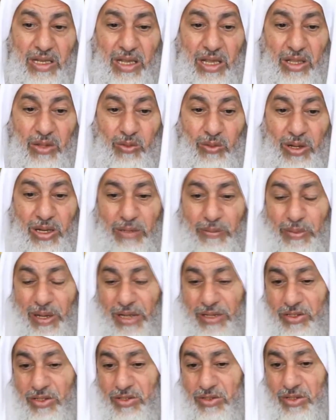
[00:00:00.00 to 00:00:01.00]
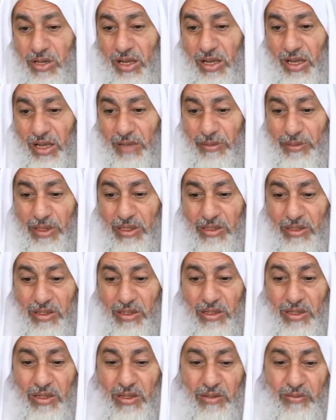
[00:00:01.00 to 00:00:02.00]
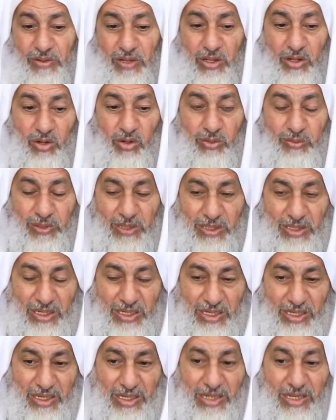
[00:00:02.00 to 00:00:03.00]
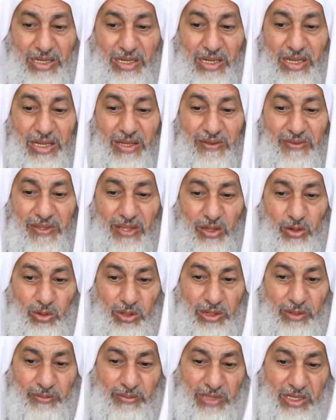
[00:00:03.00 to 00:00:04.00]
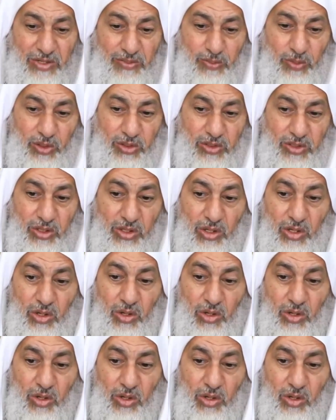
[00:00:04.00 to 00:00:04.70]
أقوال بعض الصحابة فقالوا منها آثار لم تثبت